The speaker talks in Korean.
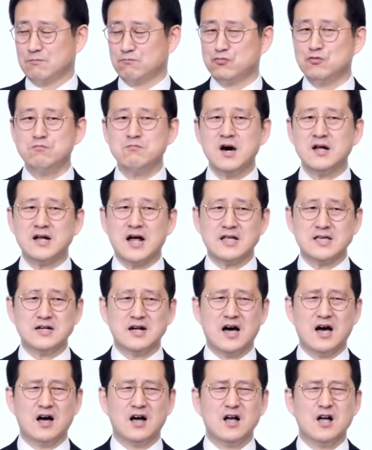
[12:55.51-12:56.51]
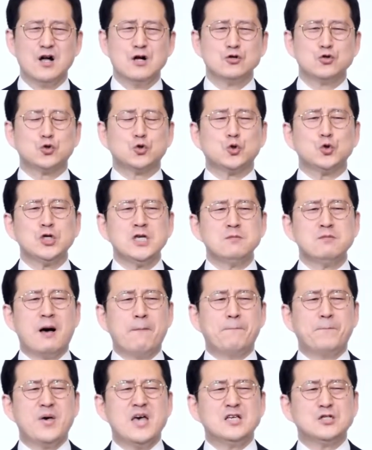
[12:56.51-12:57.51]
뿐만 아니라 주님
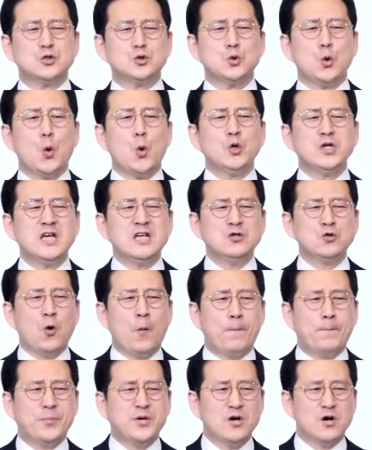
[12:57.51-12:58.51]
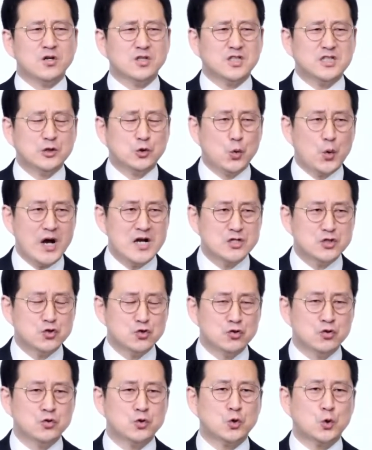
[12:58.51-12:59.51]
앞에 소리 높여 기도할
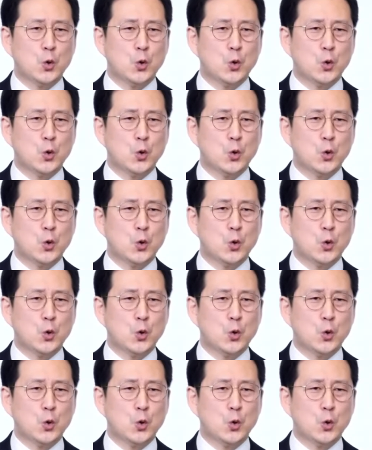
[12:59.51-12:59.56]
수 있는